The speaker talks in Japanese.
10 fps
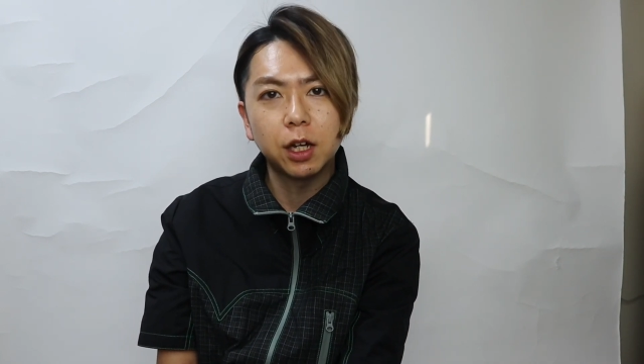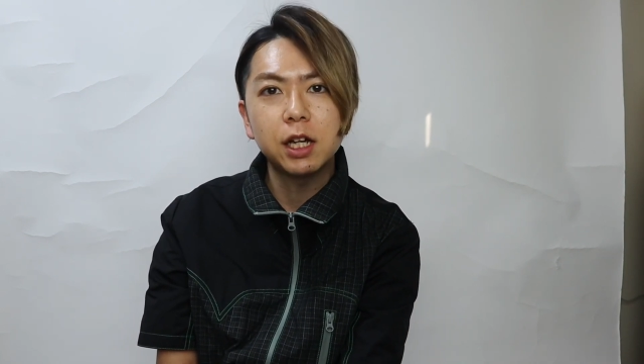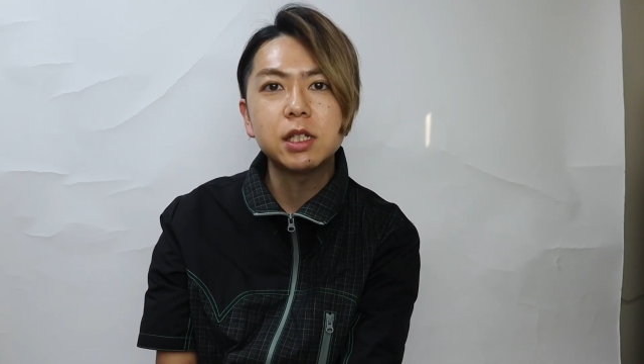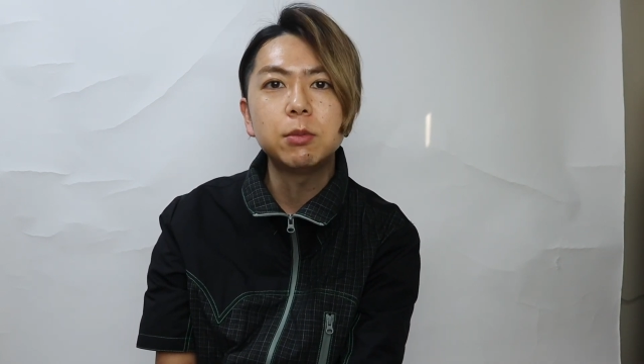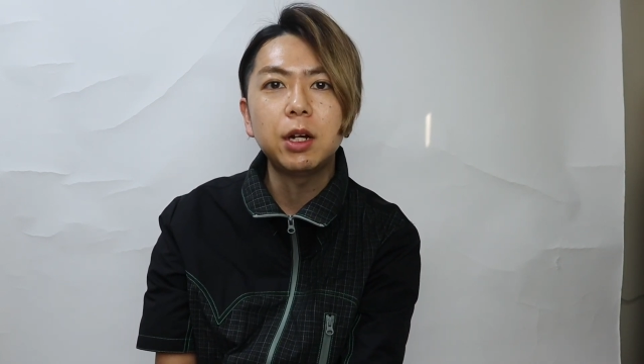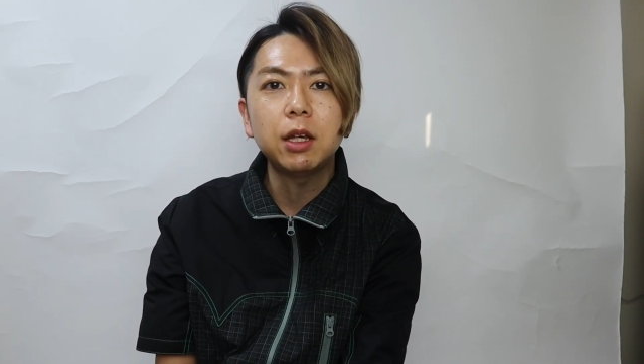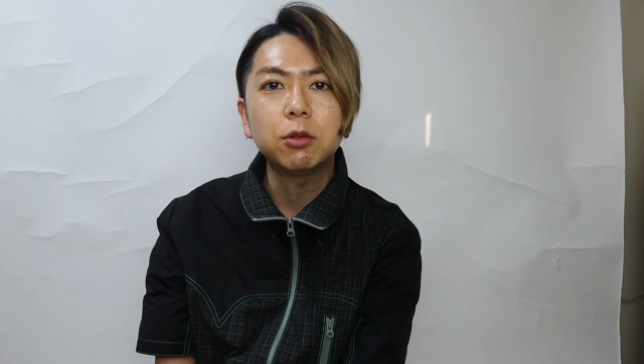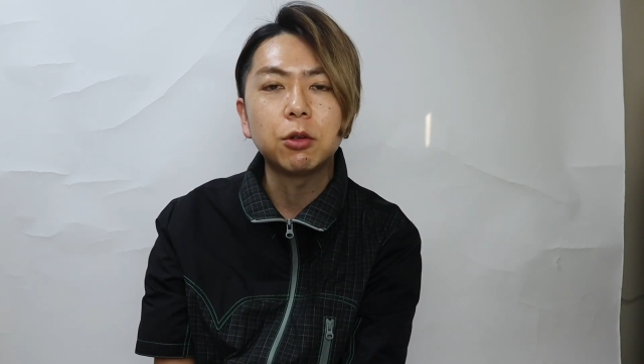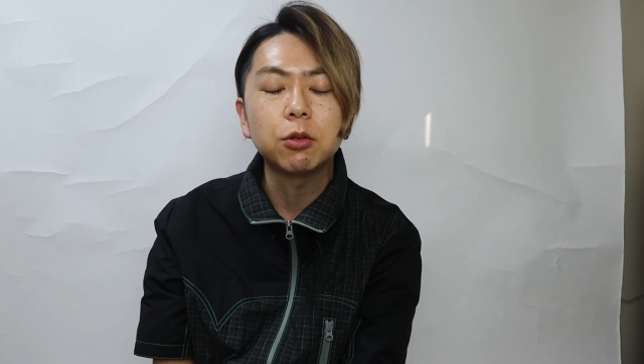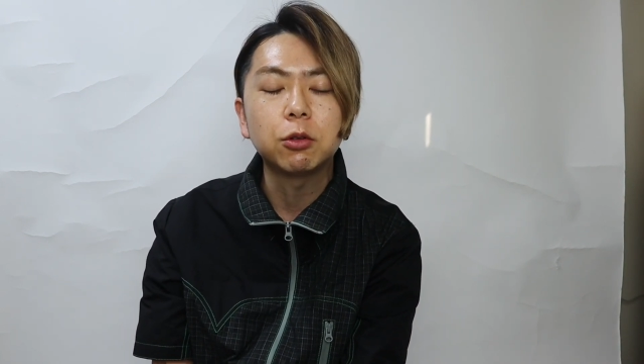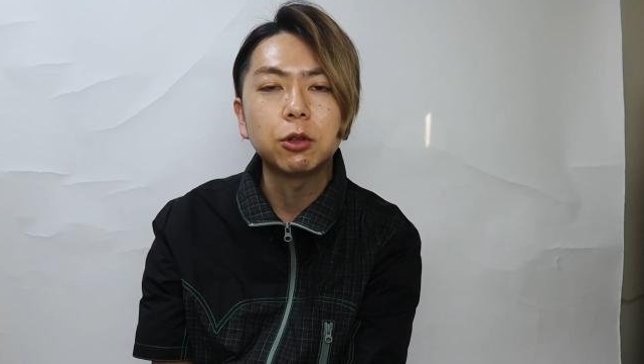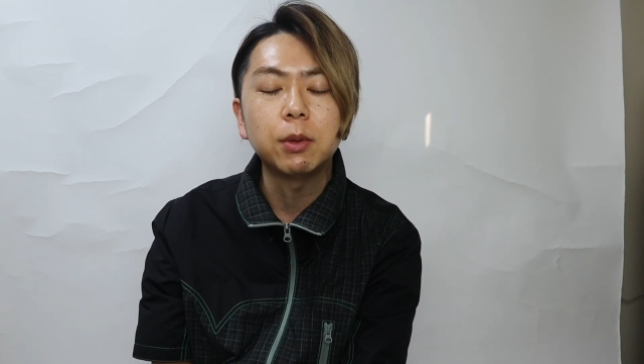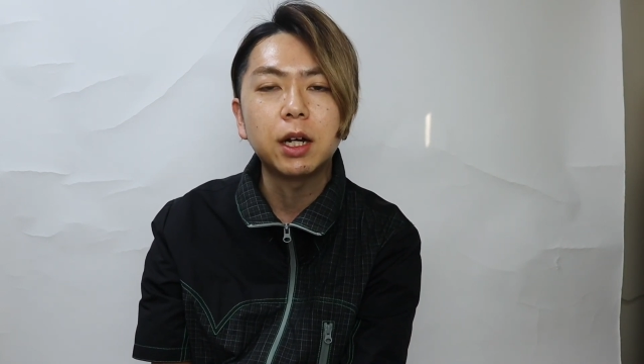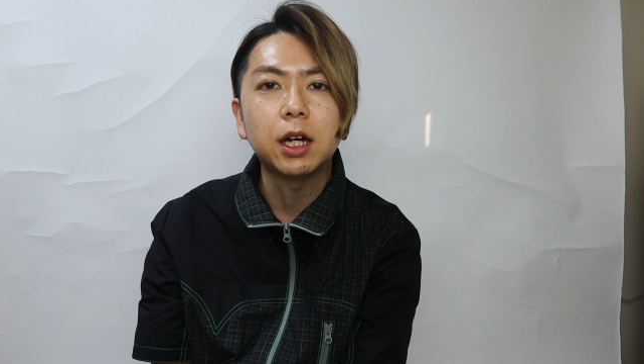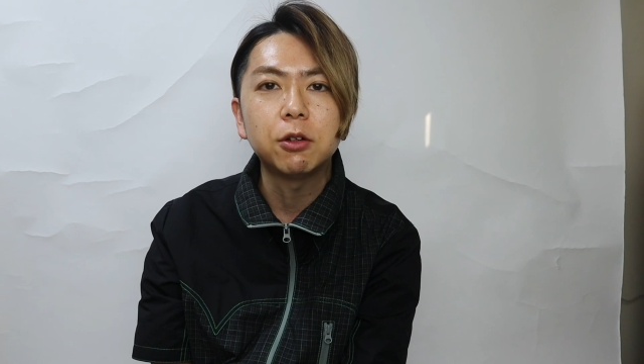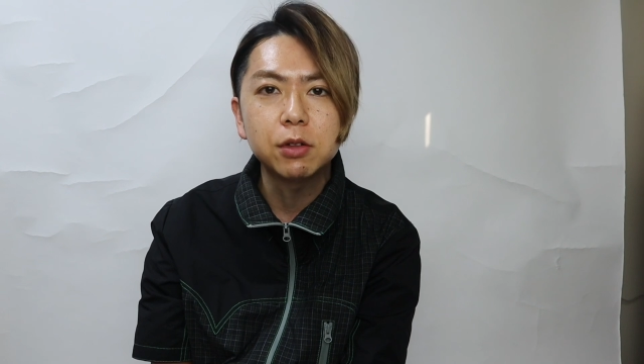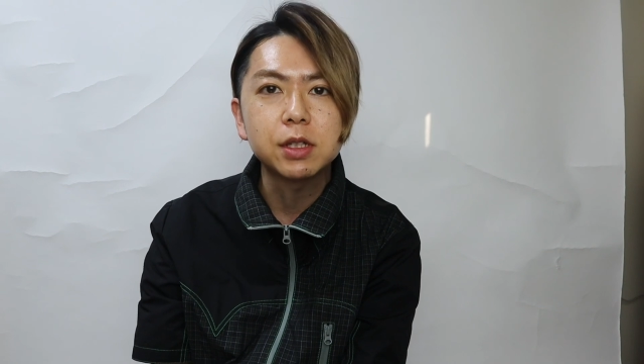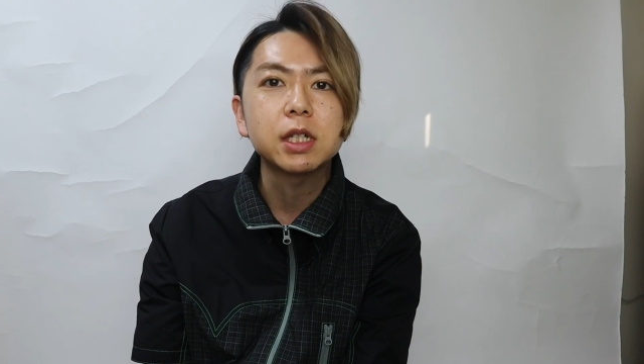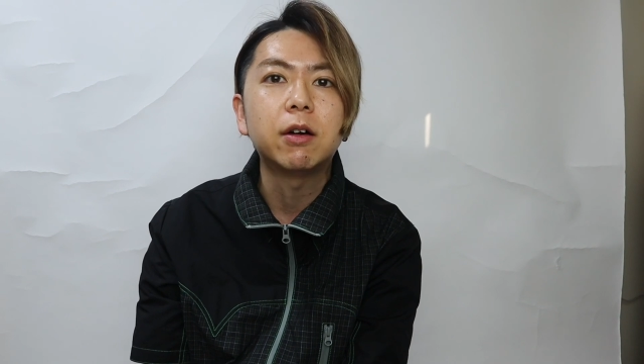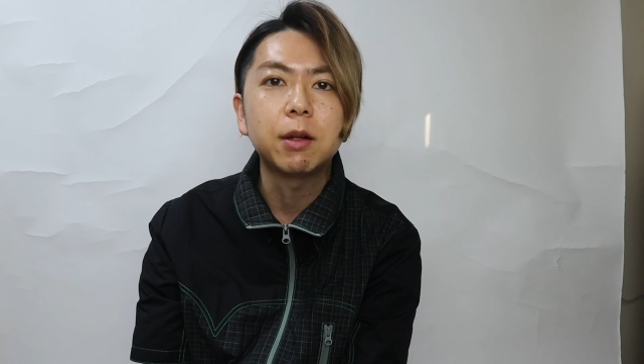アイスブレイクという言葉がよく
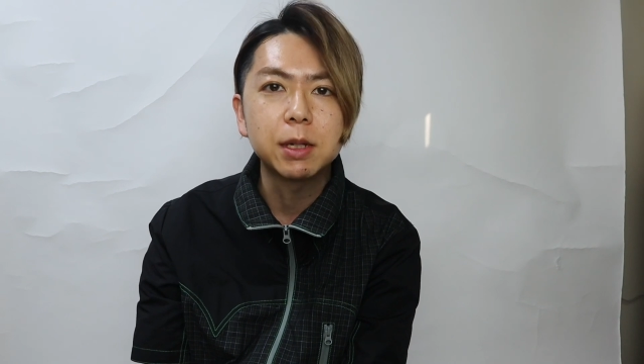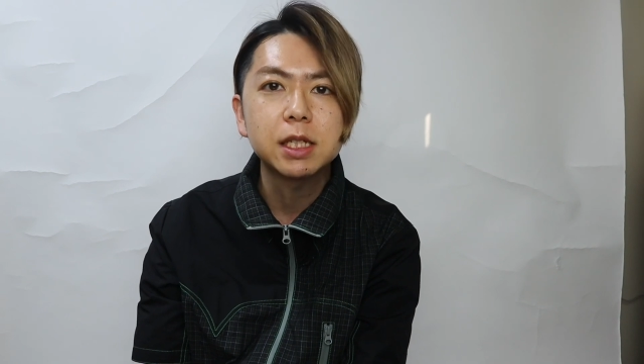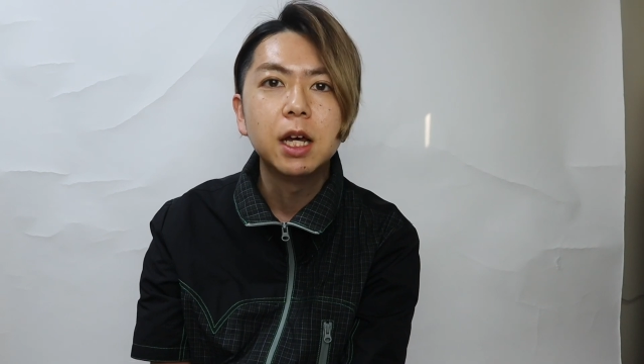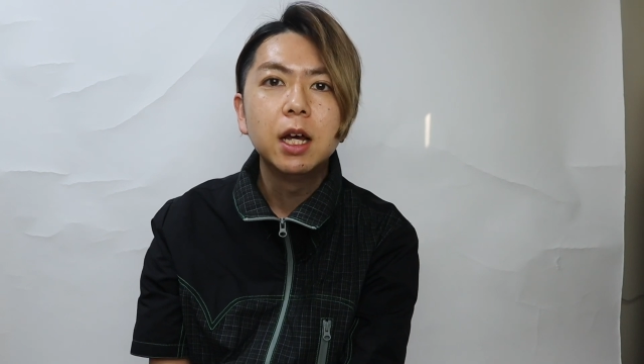使われます。